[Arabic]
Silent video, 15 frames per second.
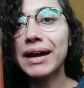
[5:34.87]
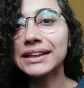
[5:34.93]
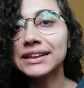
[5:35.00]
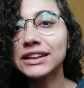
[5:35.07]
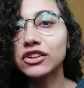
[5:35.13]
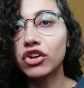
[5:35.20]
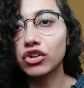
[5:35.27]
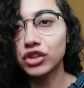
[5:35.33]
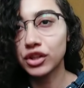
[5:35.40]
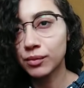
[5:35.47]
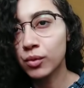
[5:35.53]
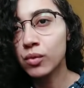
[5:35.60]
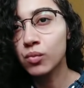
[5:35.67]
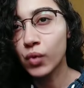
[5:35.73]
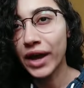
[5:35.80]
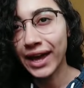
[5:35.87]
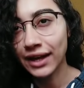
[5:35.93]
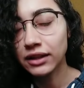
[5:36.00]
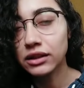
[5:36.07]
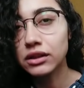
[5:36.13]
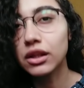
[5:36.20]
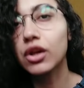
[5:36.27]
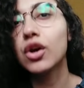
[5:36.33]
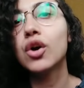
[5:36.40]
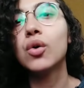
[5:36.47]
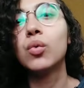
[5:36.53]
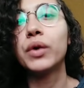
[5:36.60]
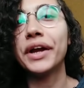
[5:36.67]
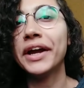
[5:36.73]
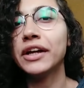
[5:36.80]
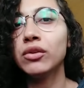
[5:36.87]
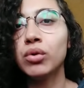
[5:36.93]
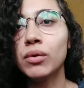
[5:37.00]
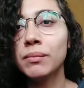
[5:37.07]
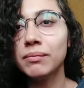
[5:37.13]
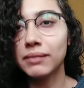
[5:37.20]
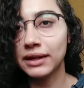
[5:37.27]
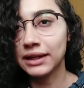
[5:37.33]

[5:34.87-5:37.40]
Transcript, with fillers: بحس ترطيبهم واحد وريحتهم